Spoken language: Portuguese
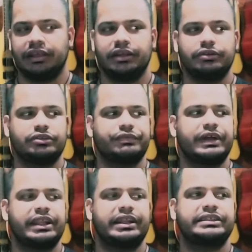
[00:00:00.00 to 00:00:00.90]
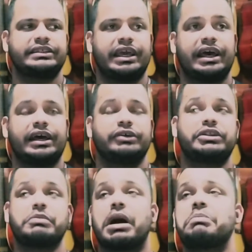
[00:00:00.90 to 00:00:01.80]
Eu não tô falando assim, ah, eu
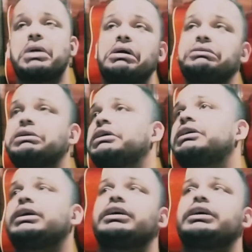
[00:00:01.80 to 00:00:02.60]
tenho uma banda,